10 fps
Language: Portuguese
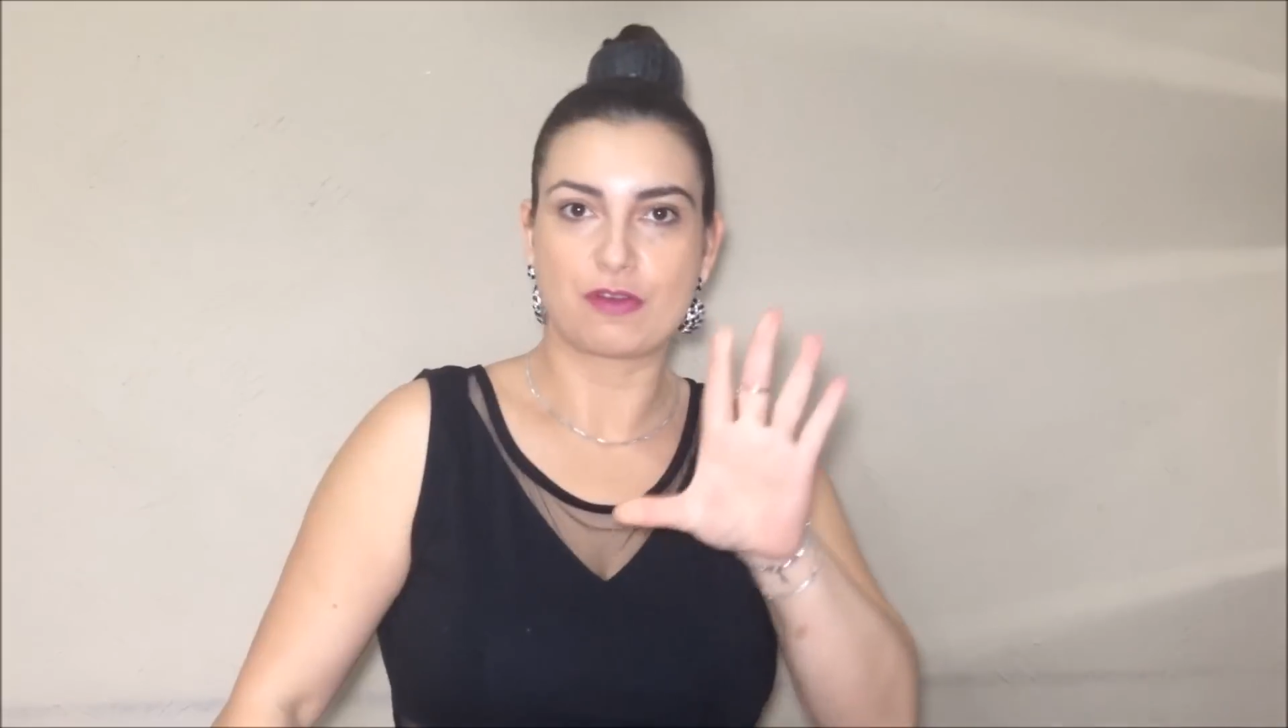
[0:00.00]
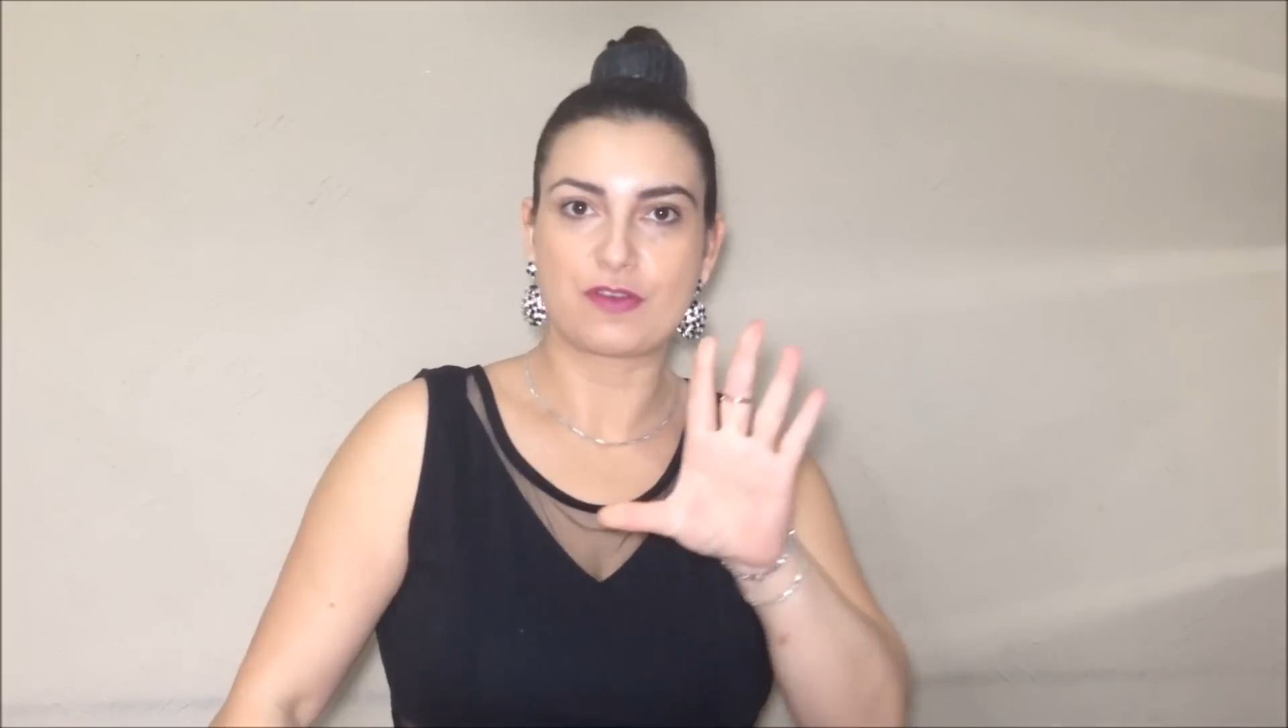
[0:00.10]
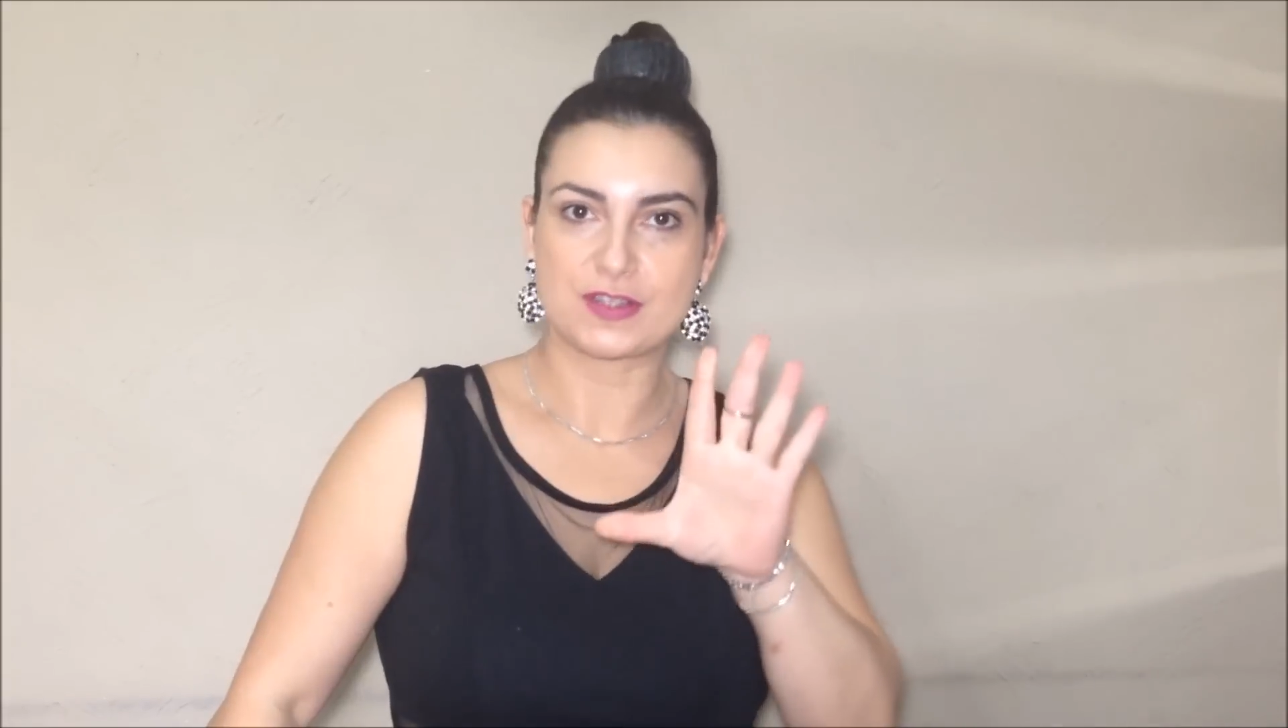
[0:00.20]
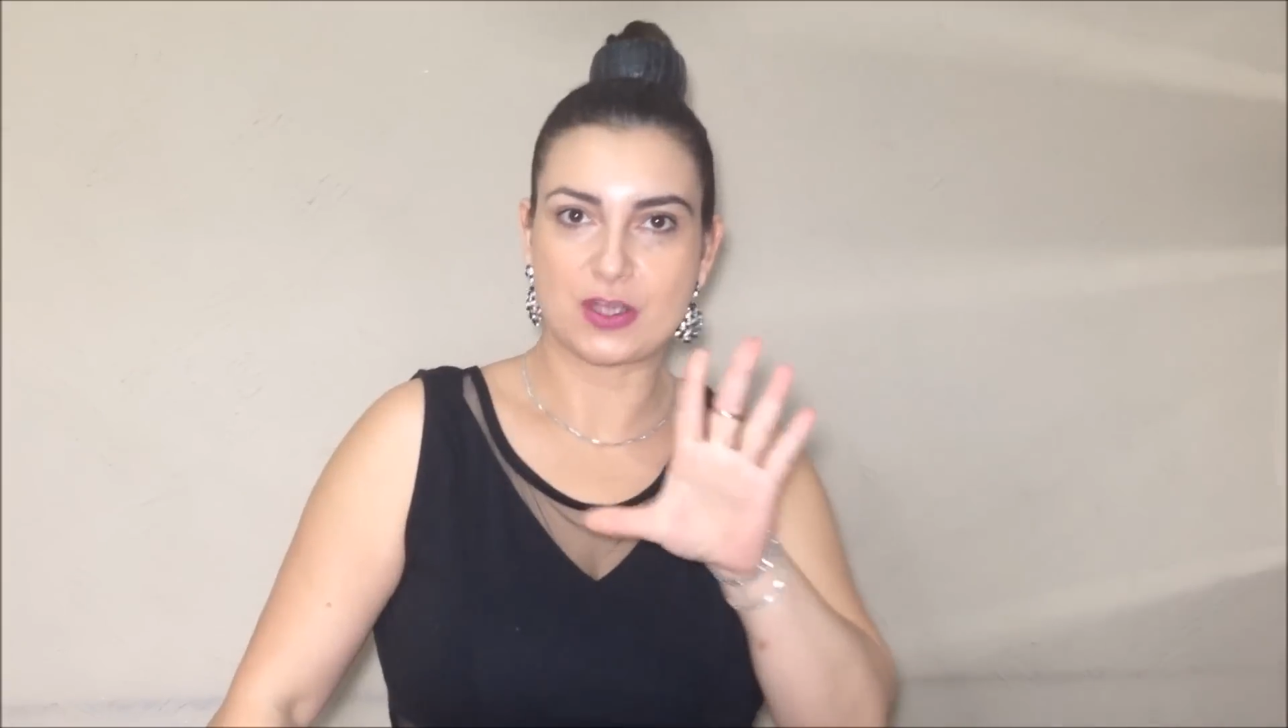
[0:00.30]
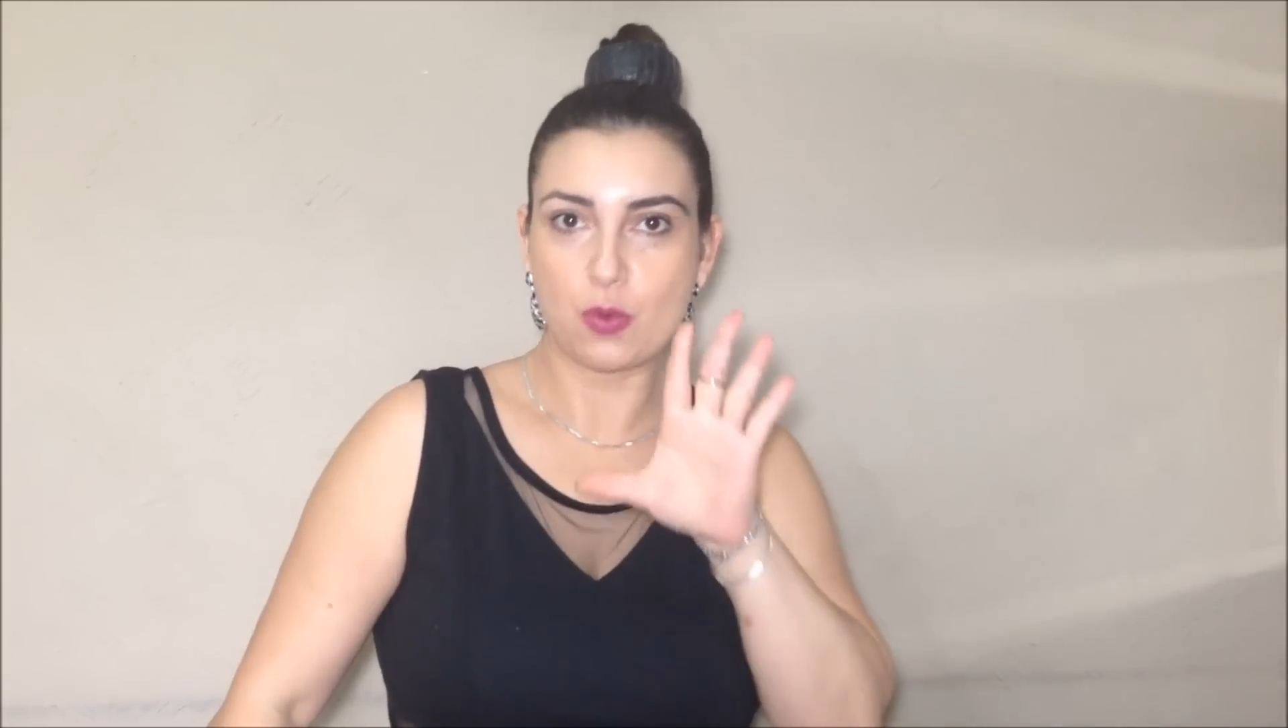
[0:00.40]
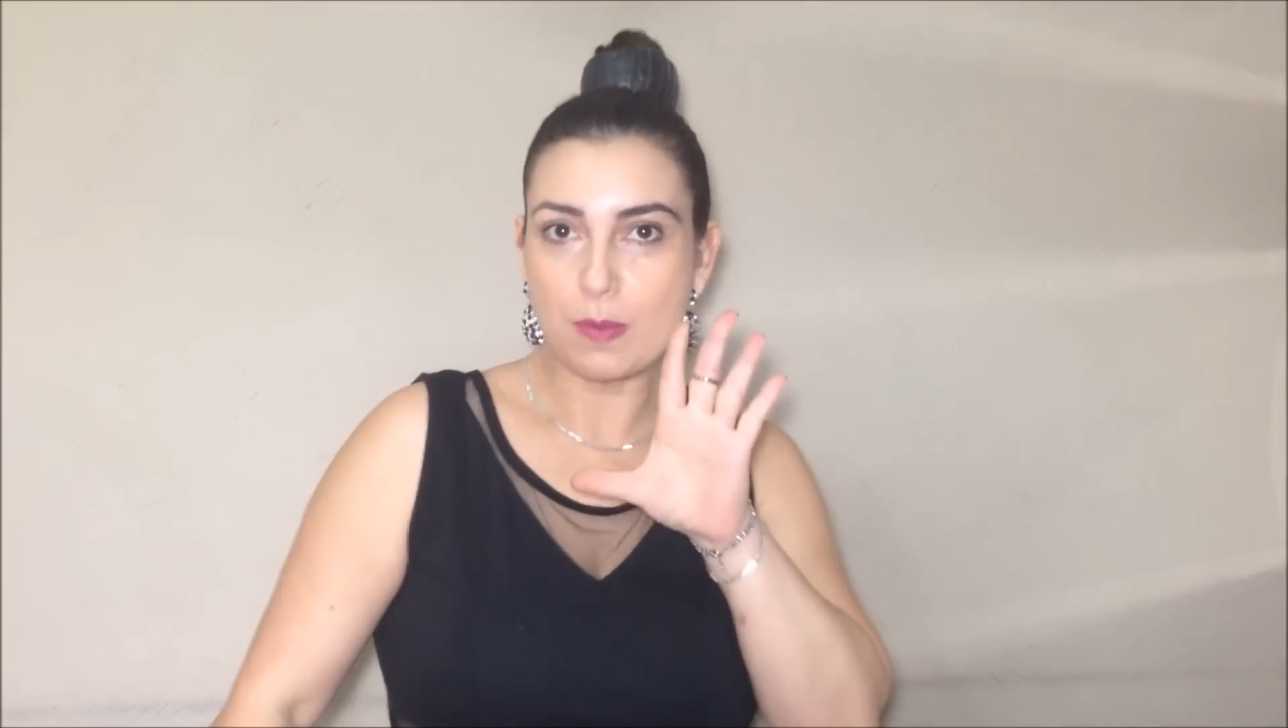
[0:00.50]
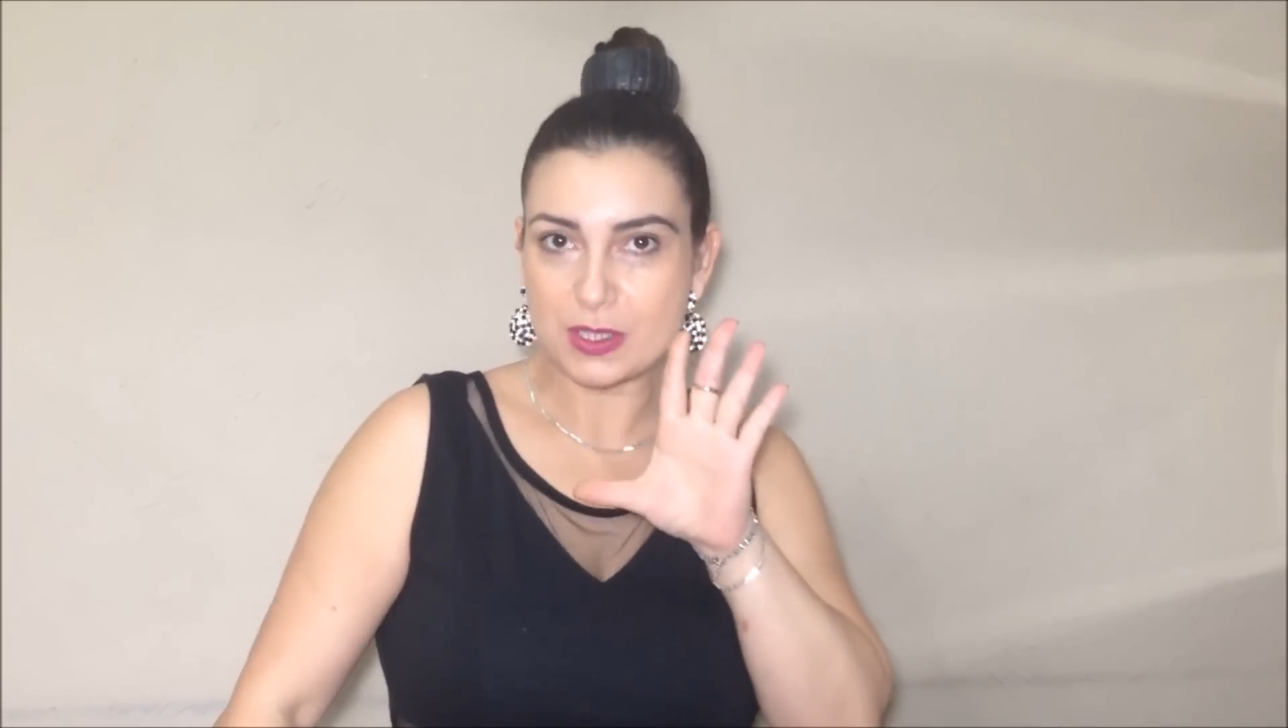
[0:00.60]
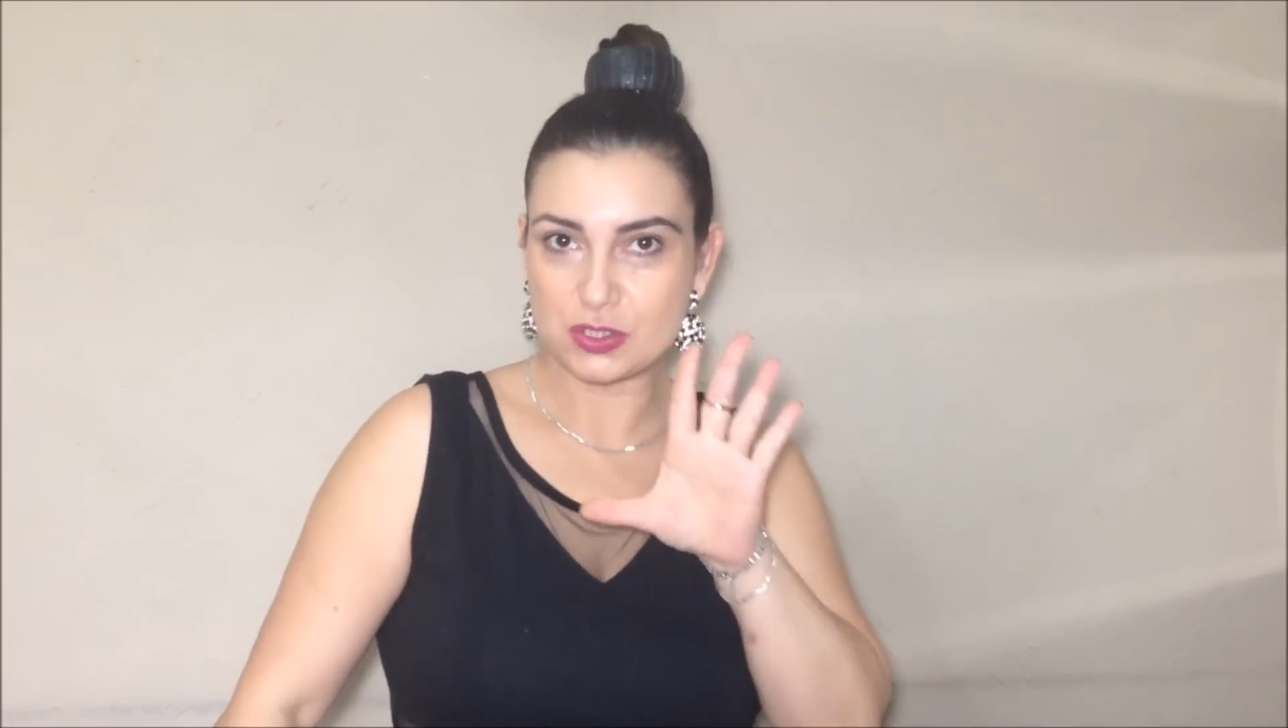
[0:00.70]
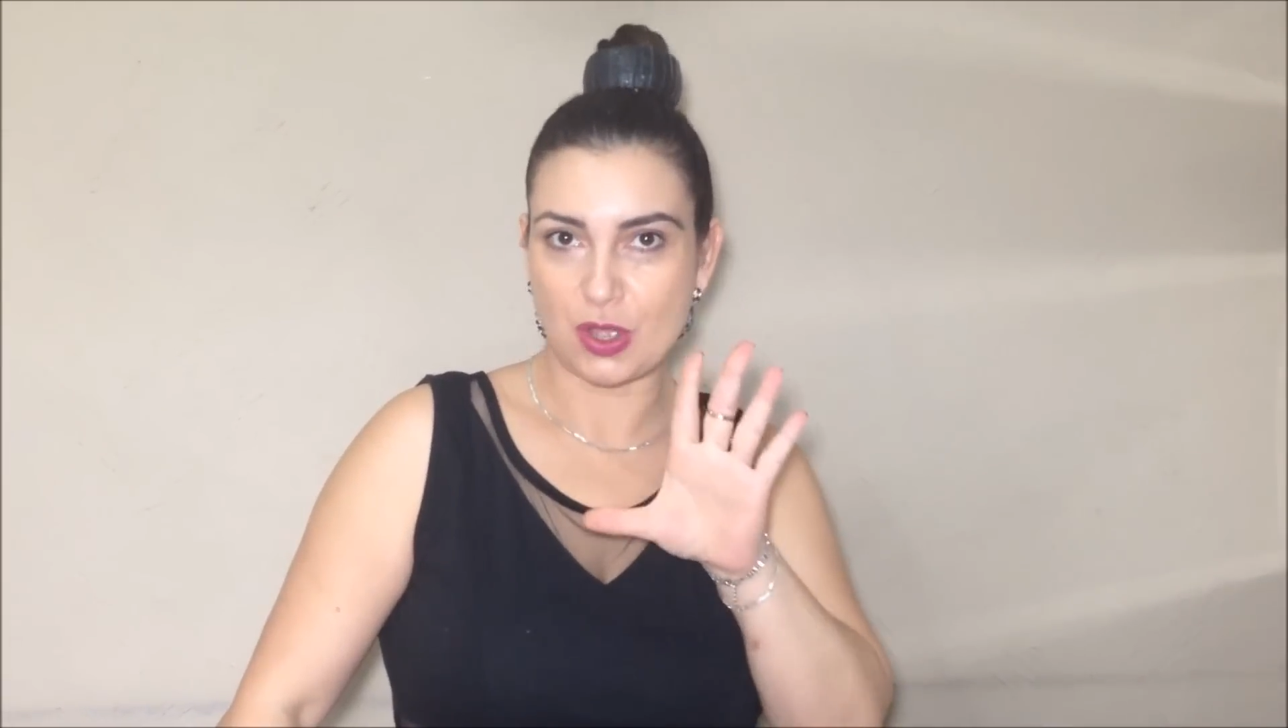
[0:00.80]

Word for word: Eu vou fazer uma